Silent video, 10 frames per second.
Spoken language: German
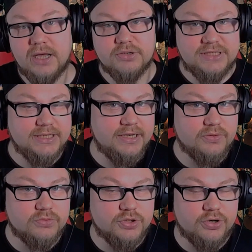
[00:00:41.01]
Ja, und diejenigen
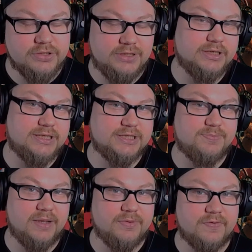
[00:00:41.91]
unter euch, die das Let's
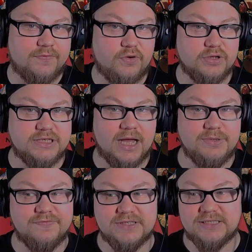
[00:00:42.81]
Play mitverfolgt haben,
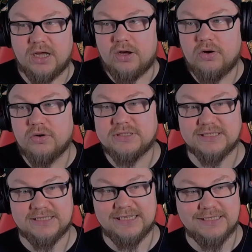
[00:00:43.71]
die wissen auch,
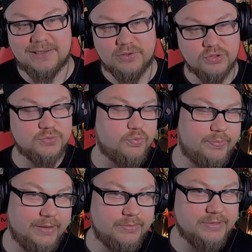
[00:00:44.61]
dass ich da große
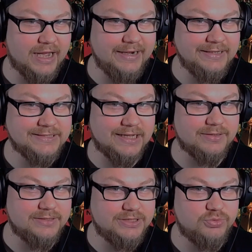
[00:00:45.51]
Probleme mit einigen Sachen
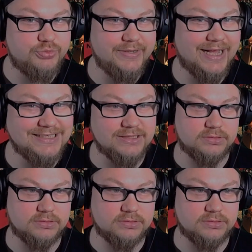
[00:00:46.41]
in diesem Spiel hatte.